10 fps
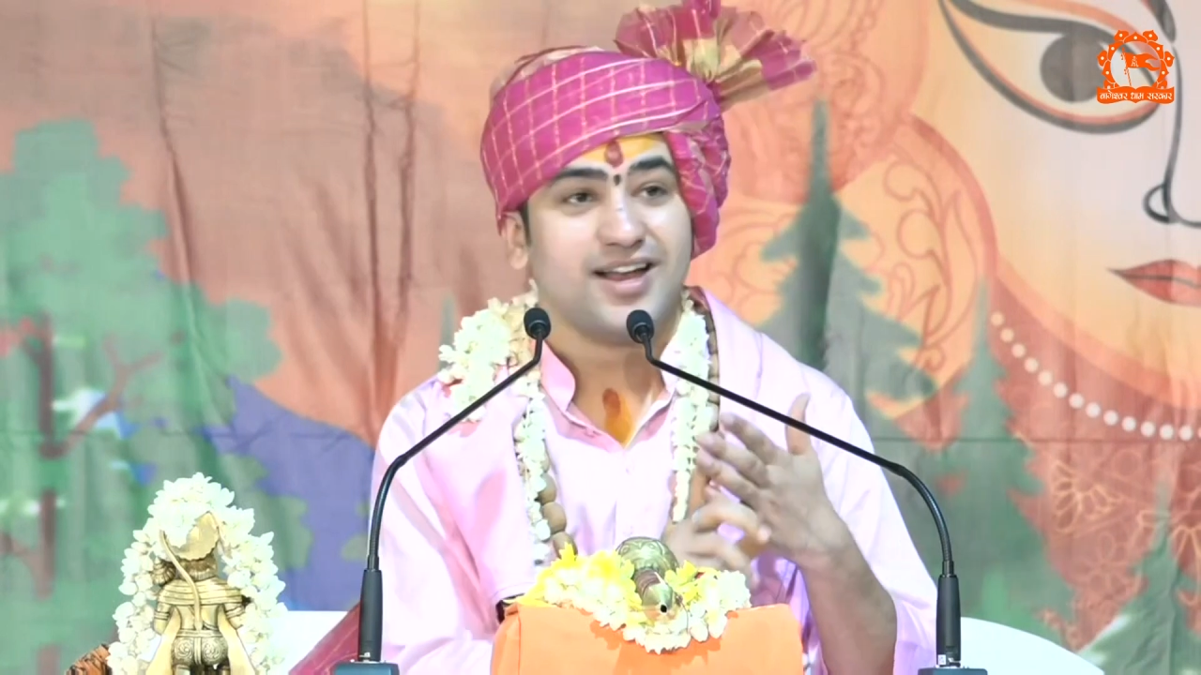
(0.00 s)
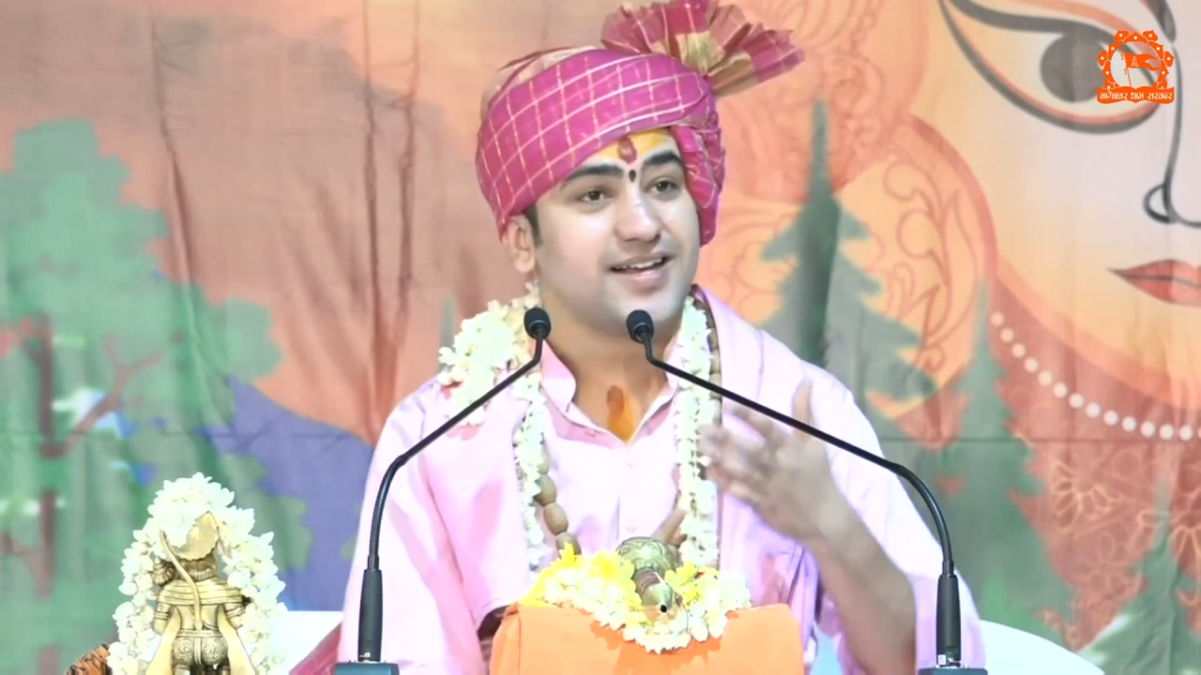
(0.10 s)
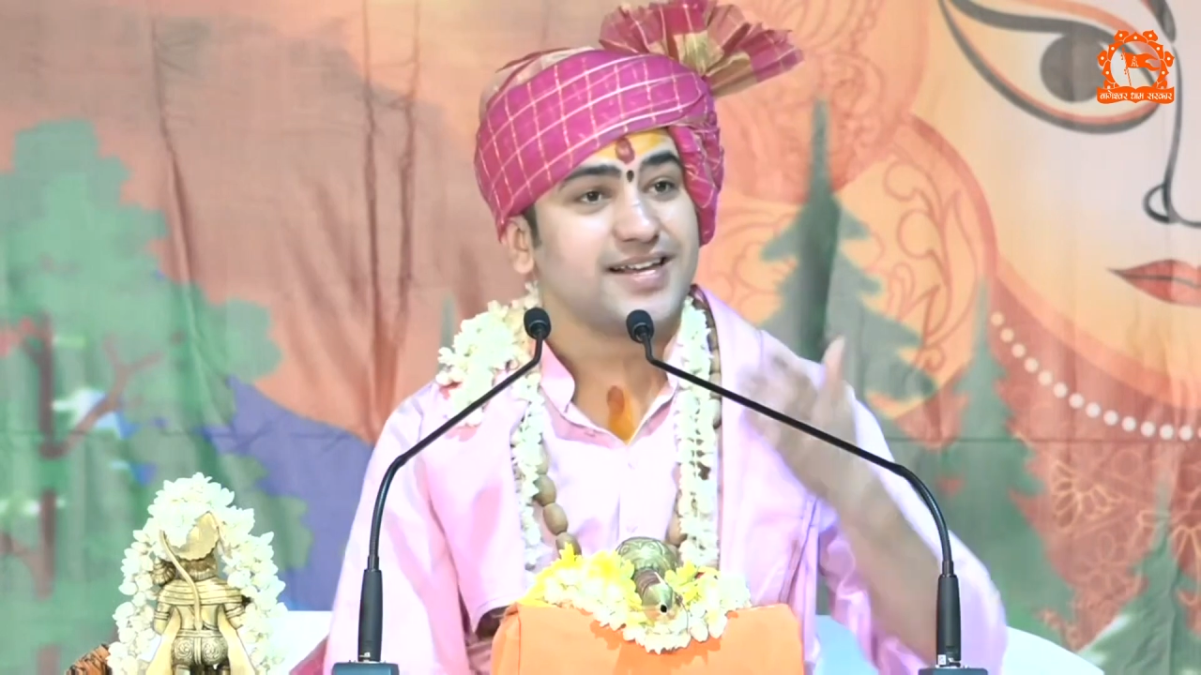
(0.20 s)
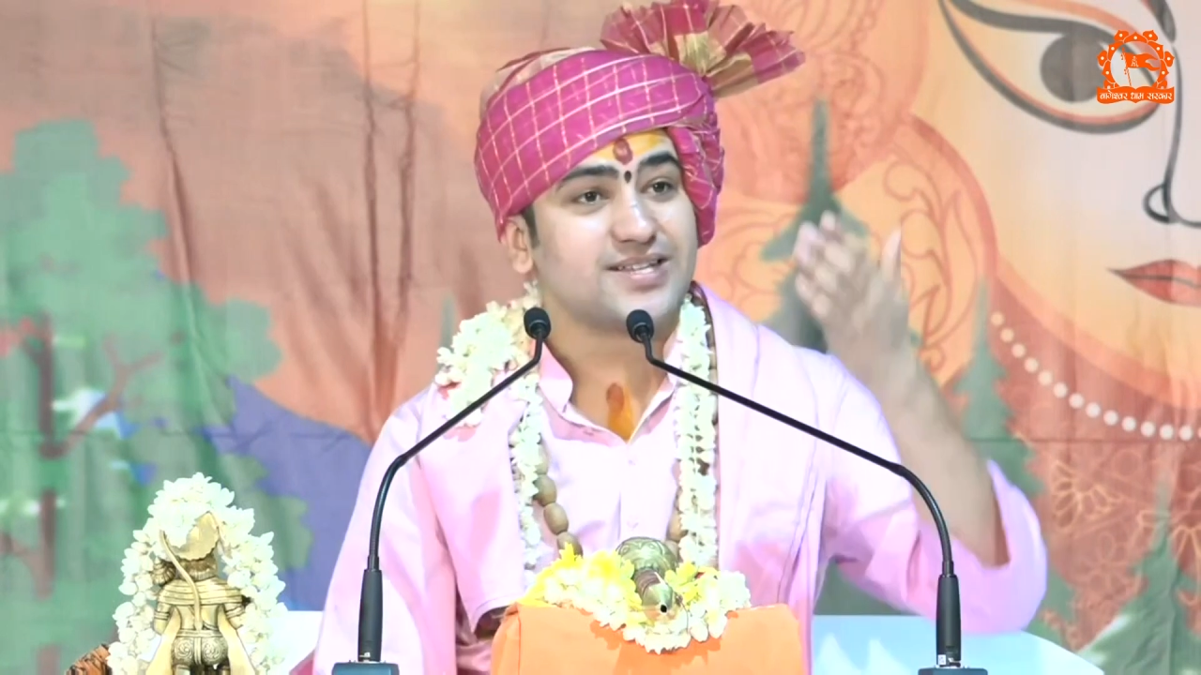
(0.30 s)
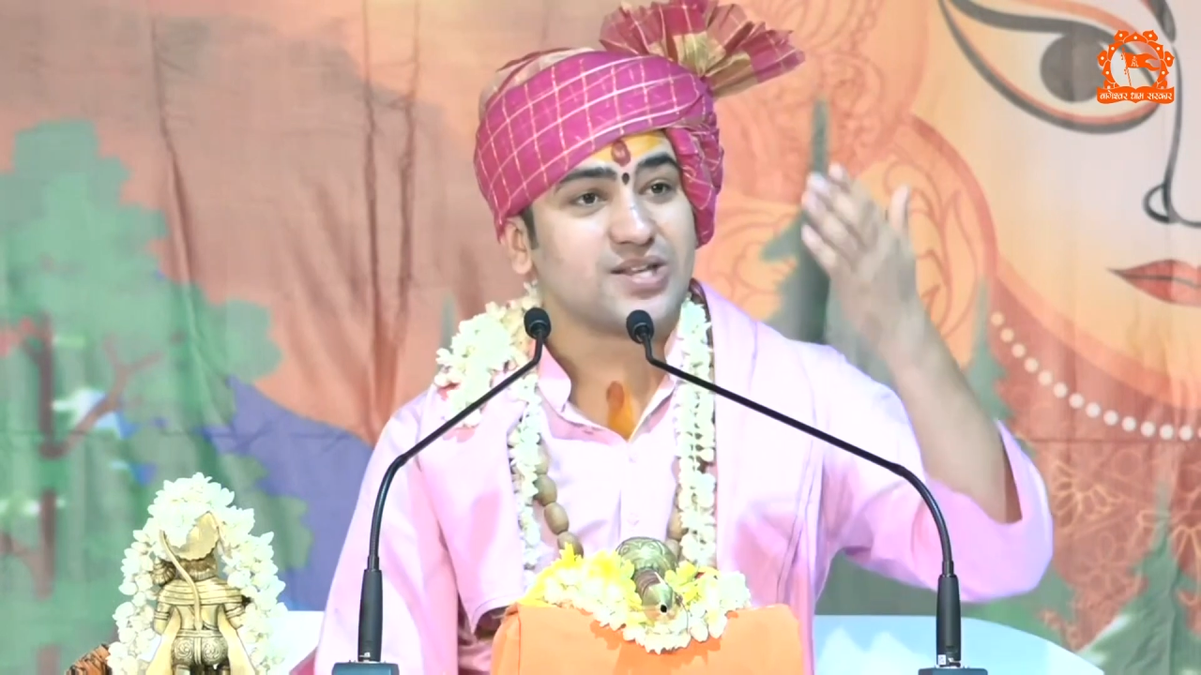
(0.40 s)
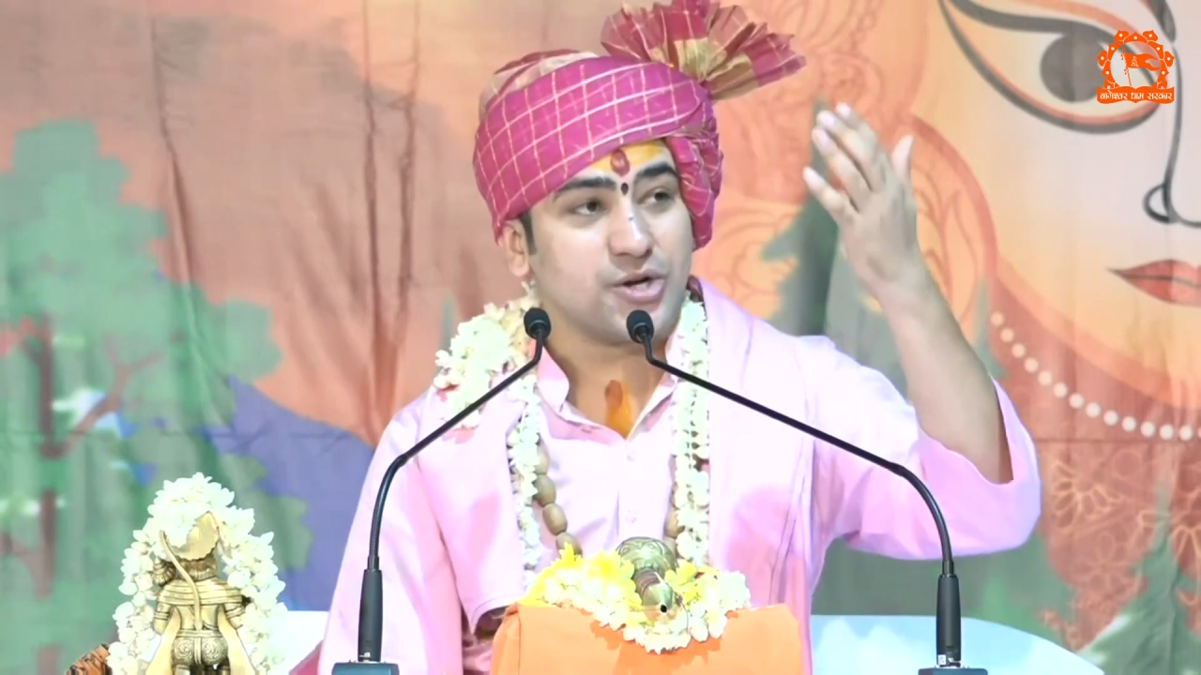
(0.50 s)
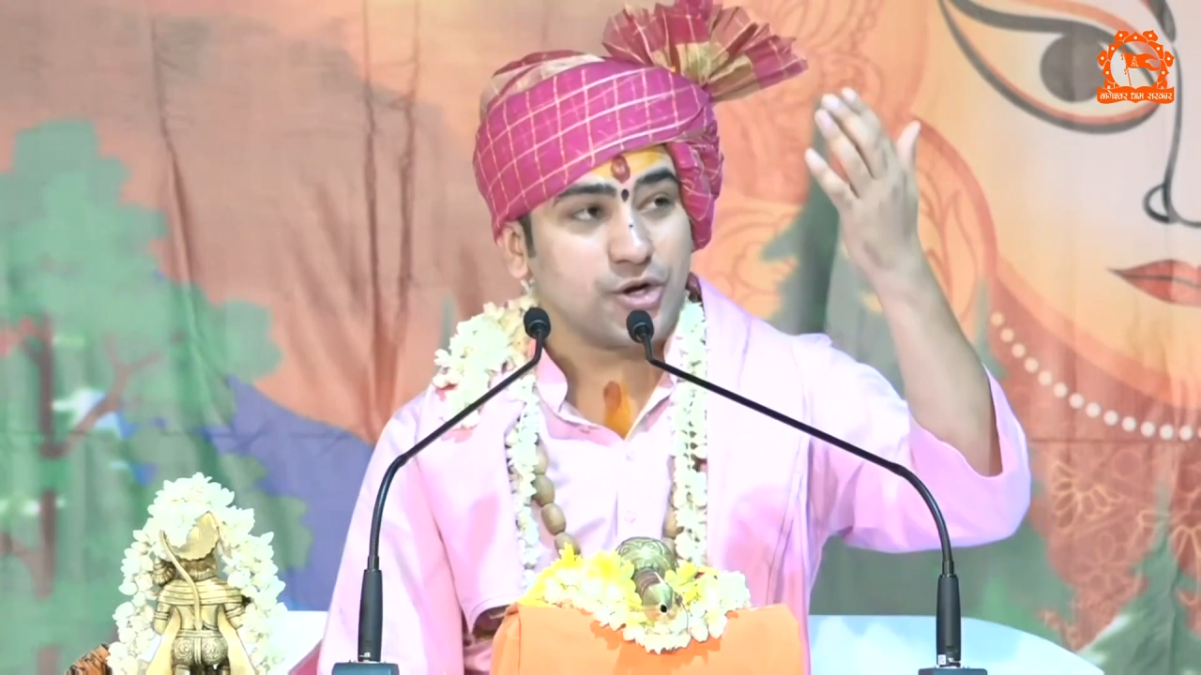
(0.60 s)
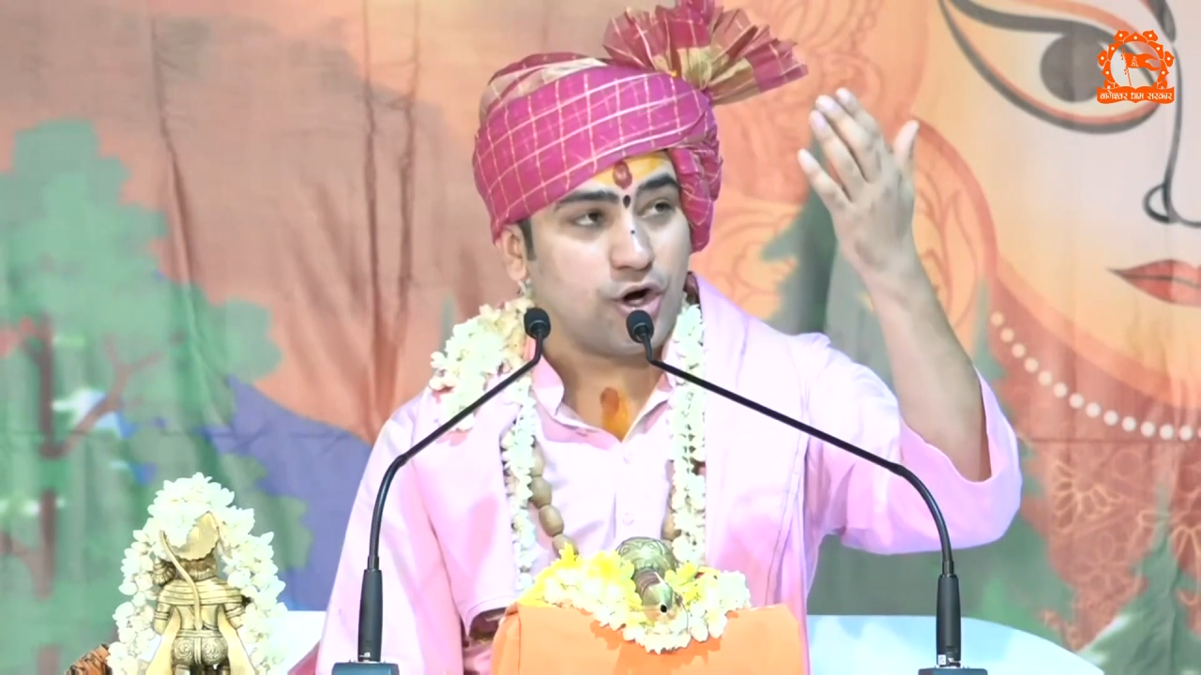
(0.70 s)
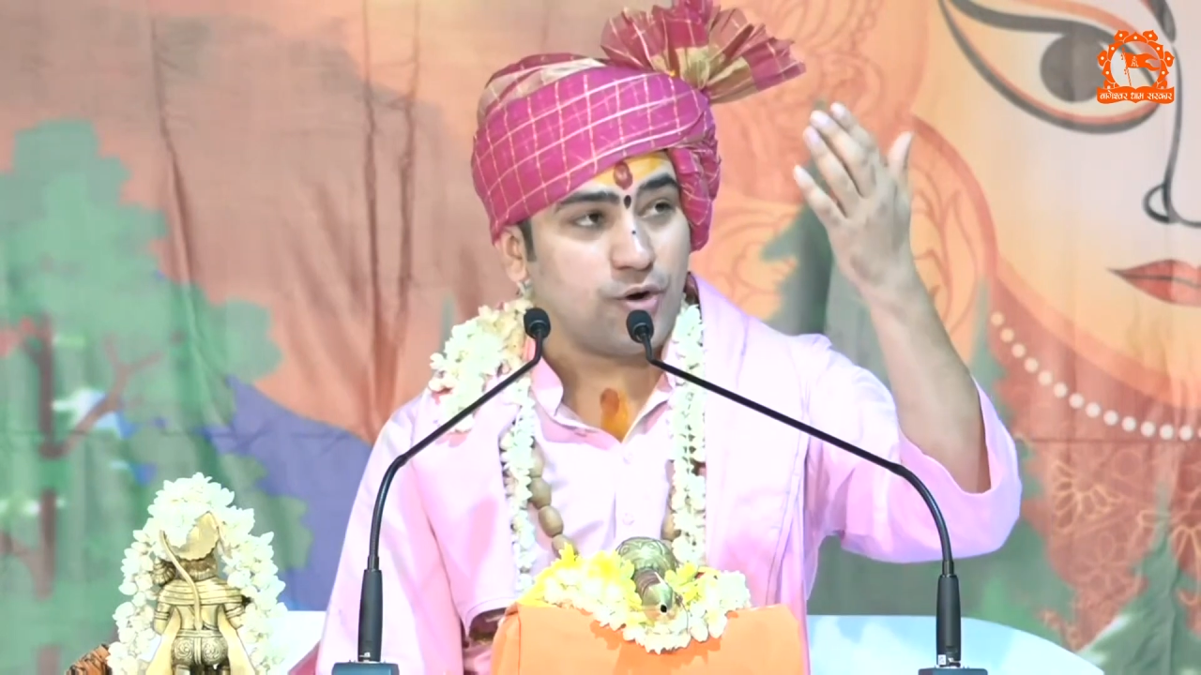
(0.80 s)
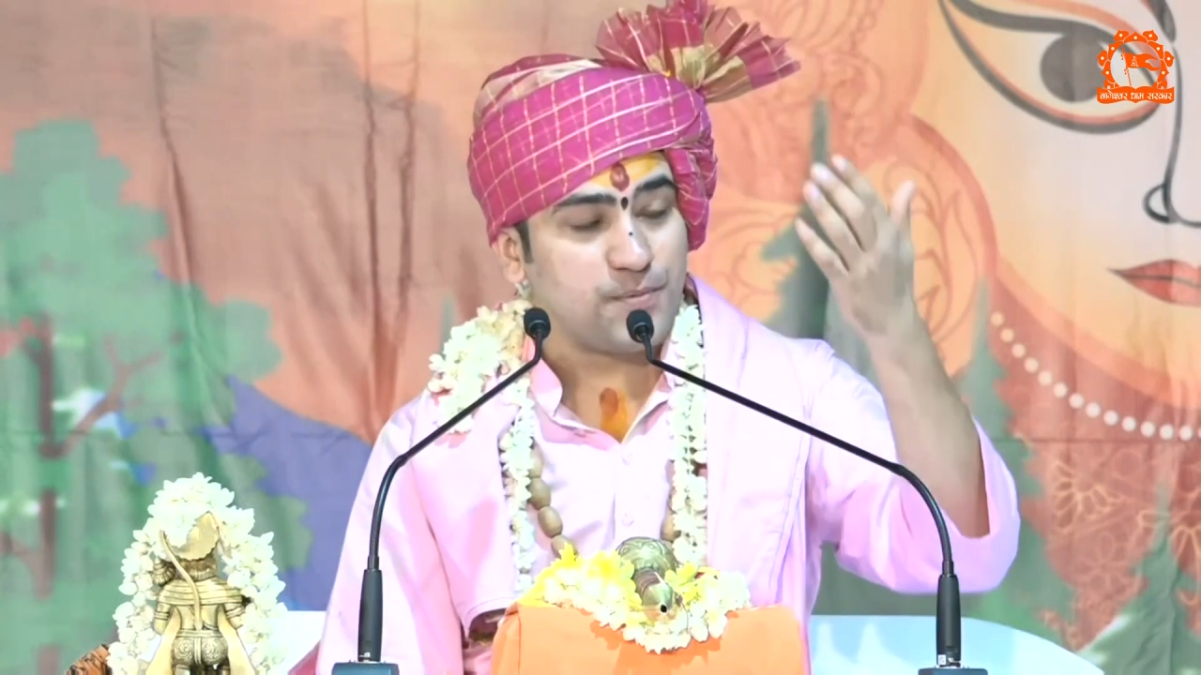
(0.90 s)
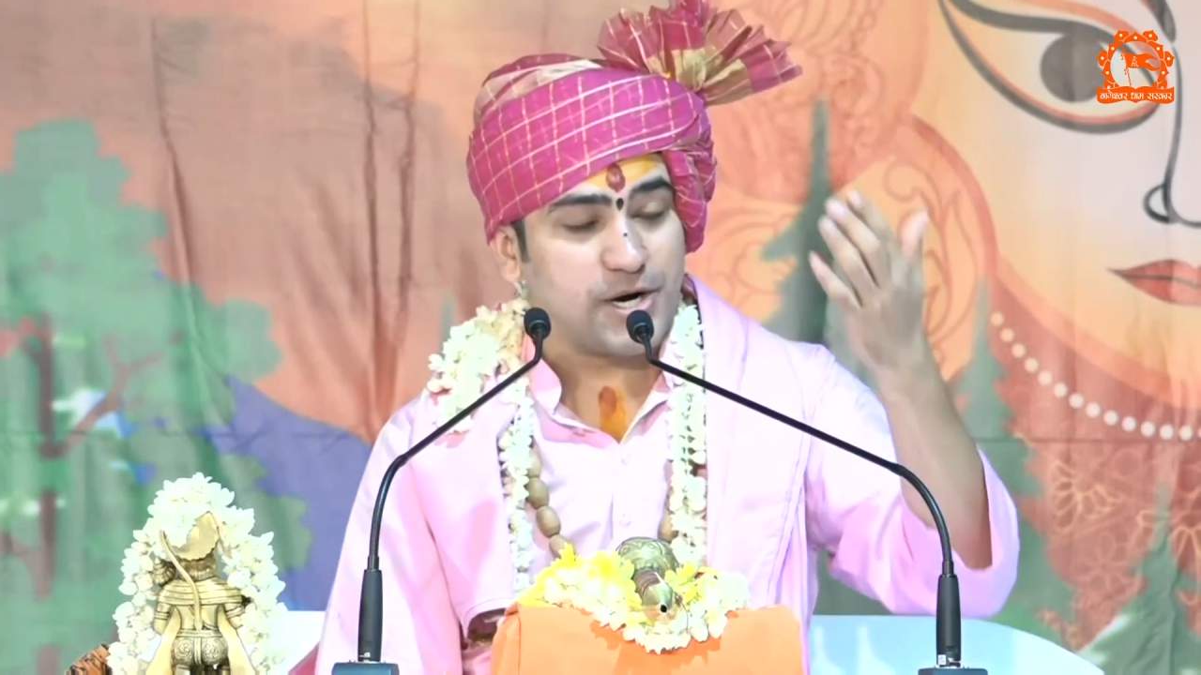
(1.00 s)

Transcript: लेकिन इस नौ